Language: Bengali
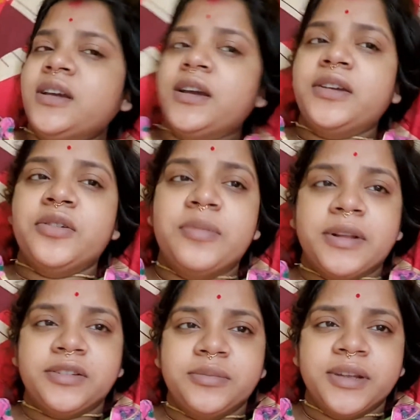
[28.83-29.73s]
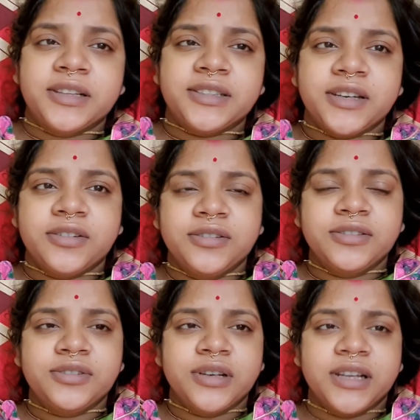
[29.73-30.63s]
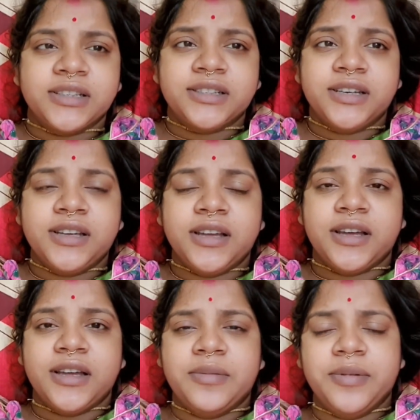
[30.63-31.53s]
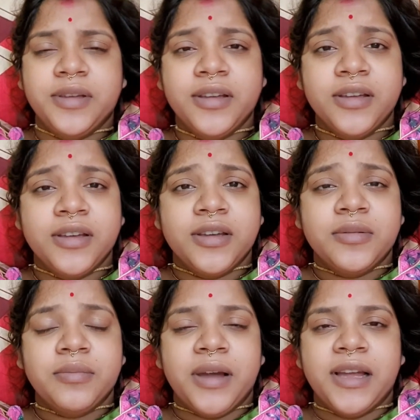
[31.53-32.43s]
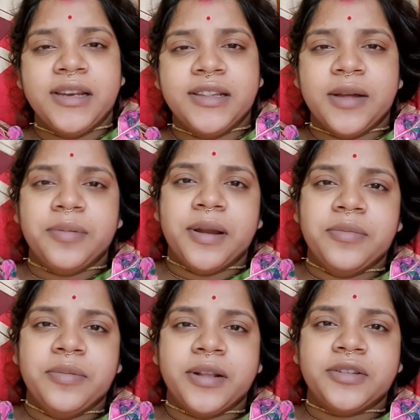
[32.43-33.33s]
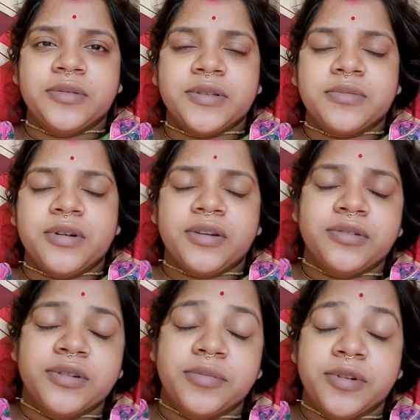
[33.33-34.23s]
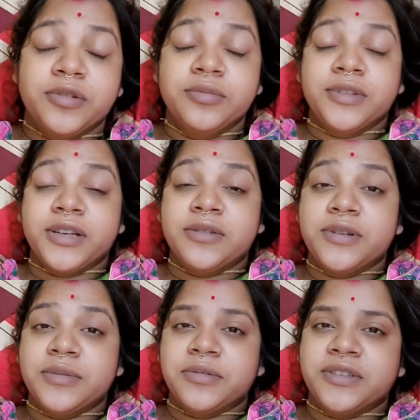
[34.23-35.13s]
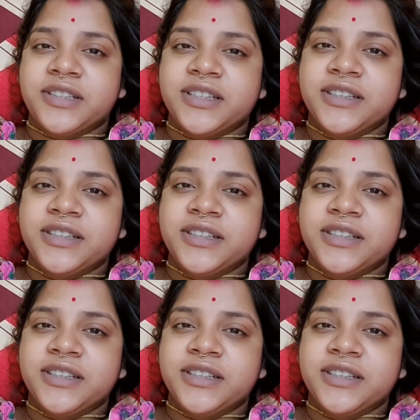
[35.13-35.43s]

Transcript: আগেও বাথরুমে আছে এখন চলে গেছে আগে আমি মা এলে তারপর আমি বাথরুমে যাবো এখন আমরা ঘুম থেকে উঠে পড়ছি